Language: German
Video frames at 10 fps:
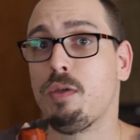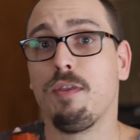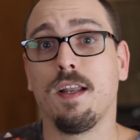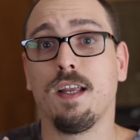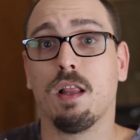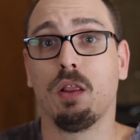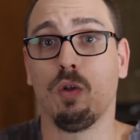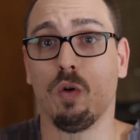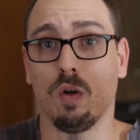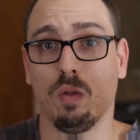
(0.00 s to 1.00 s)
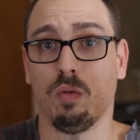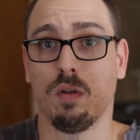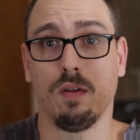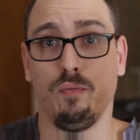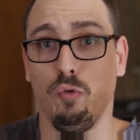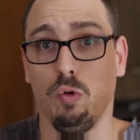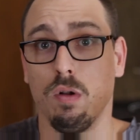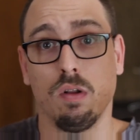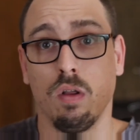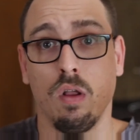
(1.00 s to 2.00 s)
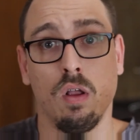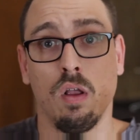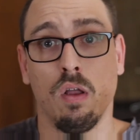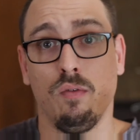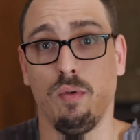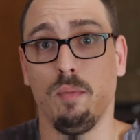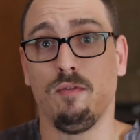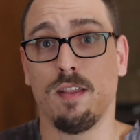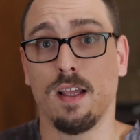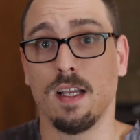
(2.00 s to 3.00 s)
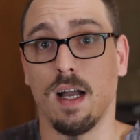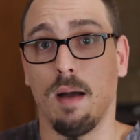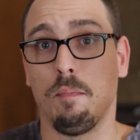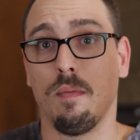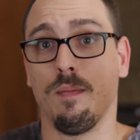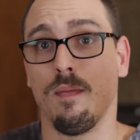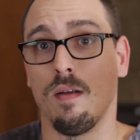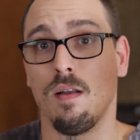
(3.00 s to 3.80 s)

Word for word: sind jetzt noch gefühlt 50 Gramm,